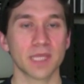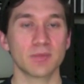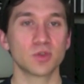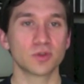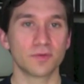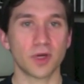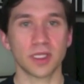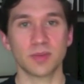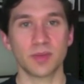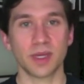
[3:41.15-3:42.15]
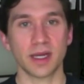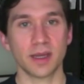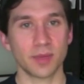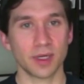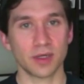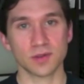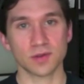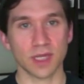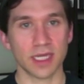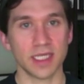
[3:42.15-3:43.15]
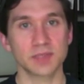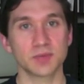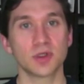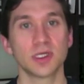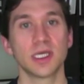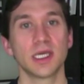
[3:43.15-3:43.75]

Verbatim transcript: molto forti per, per, il nostro organismo.